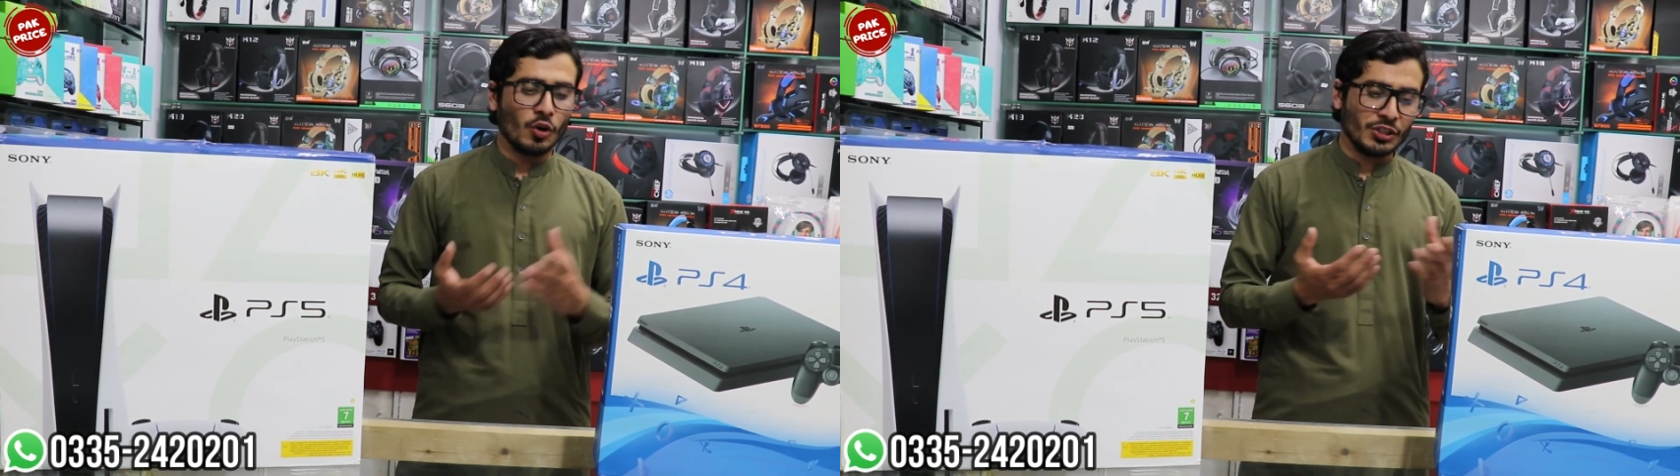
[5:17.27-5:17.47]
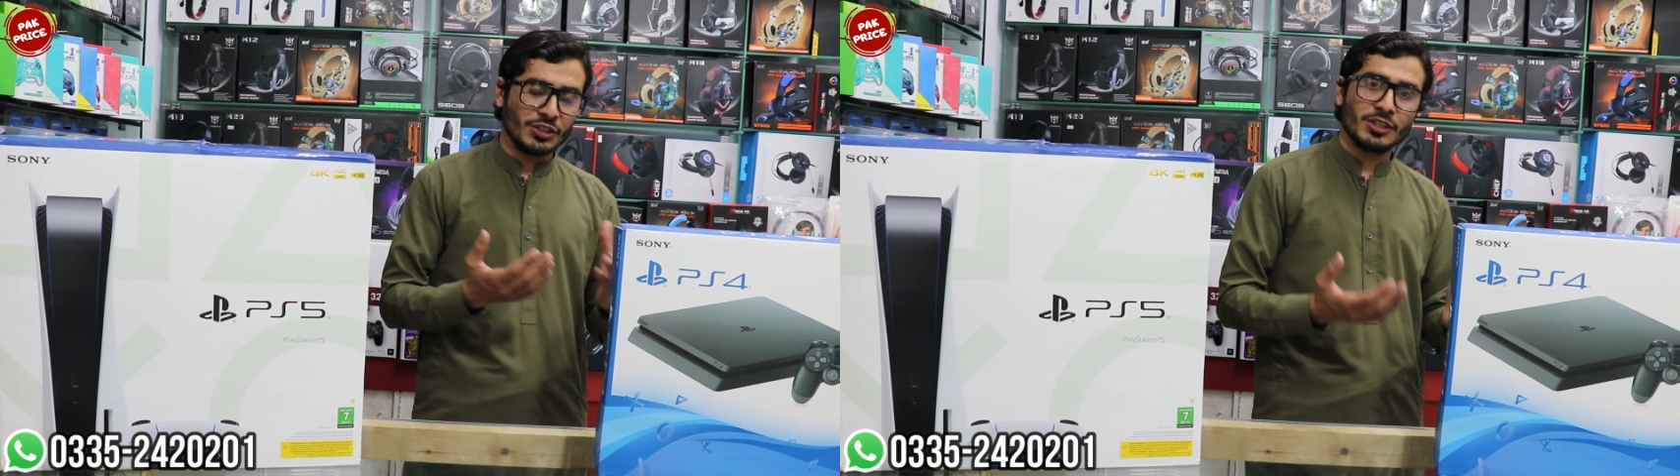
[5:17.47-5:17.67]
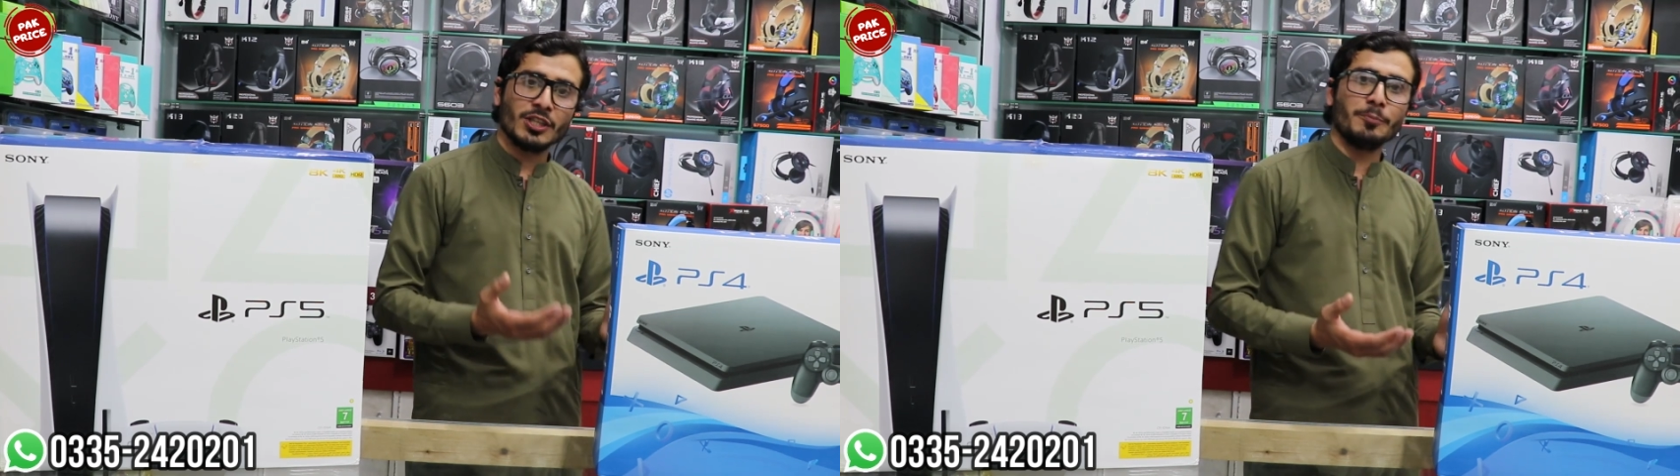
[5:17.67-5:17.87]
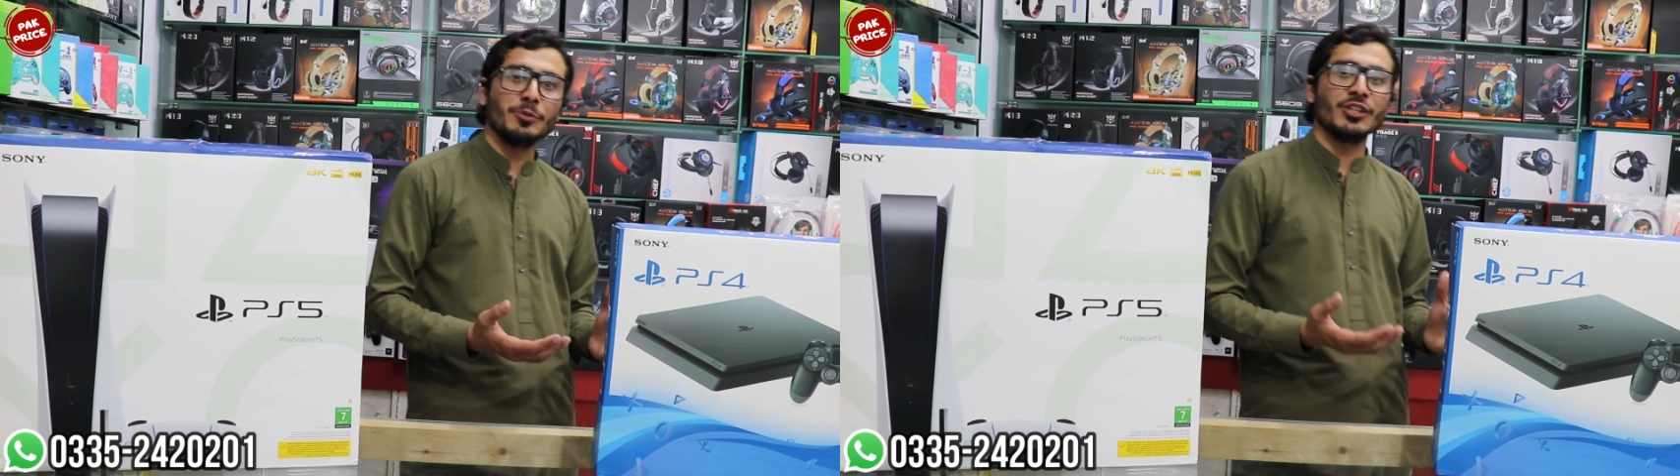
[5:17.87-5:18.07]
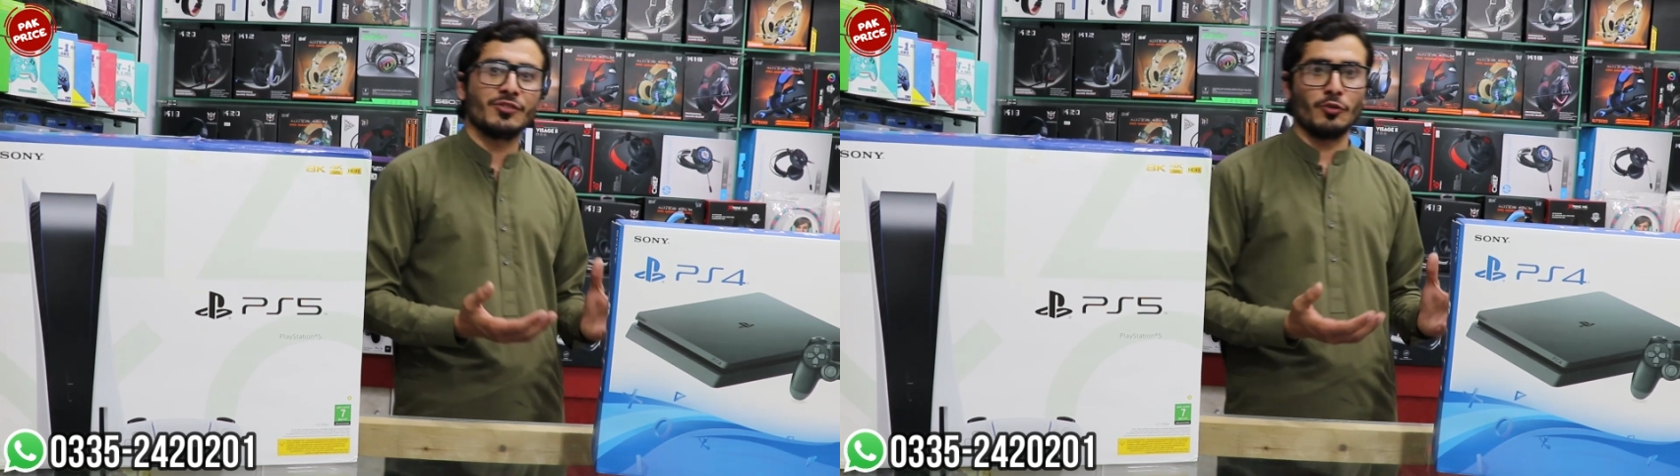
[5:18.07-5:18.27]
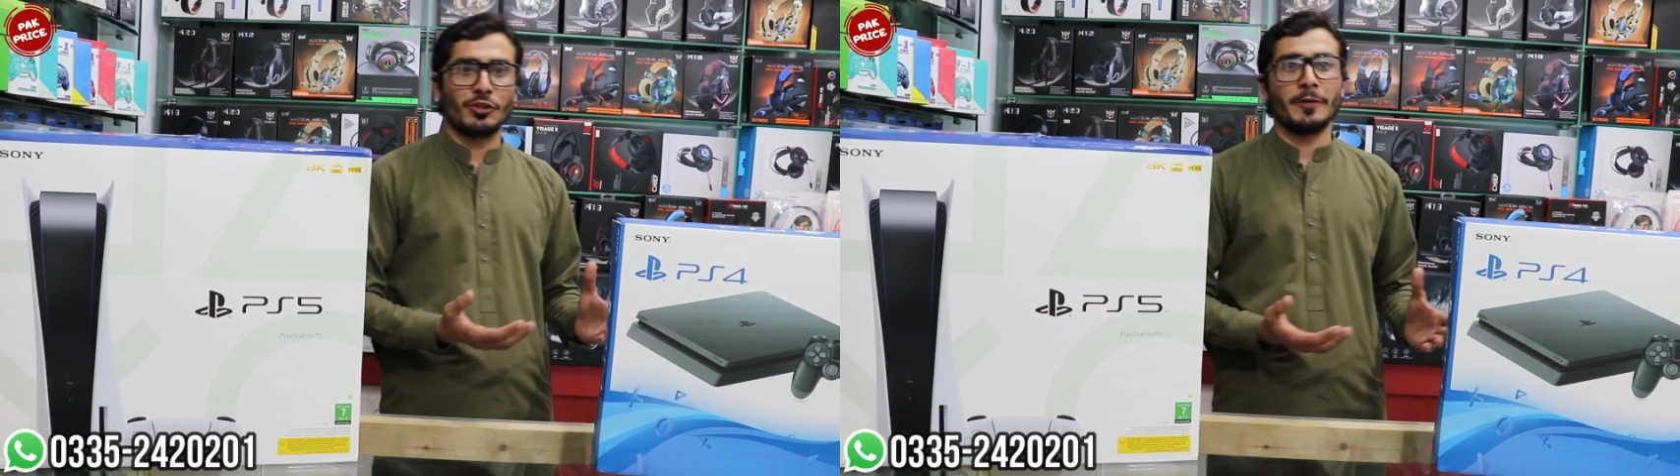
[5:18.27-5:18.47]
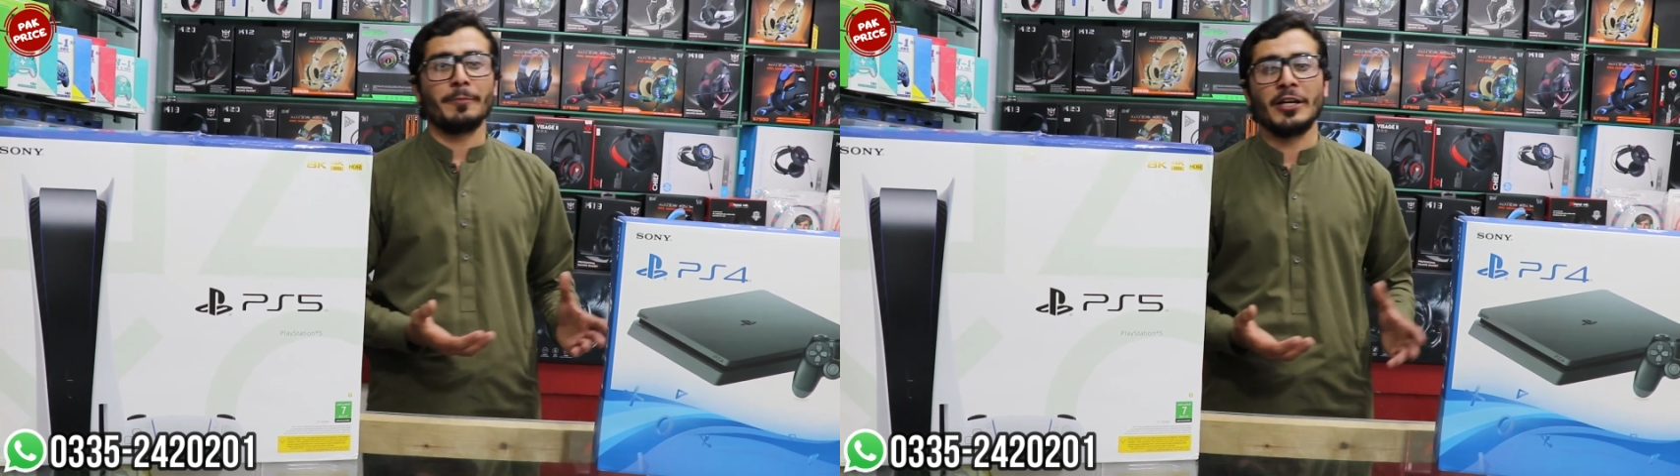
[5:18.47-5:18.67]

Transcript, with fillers: और इसी तरह पी एस फोर का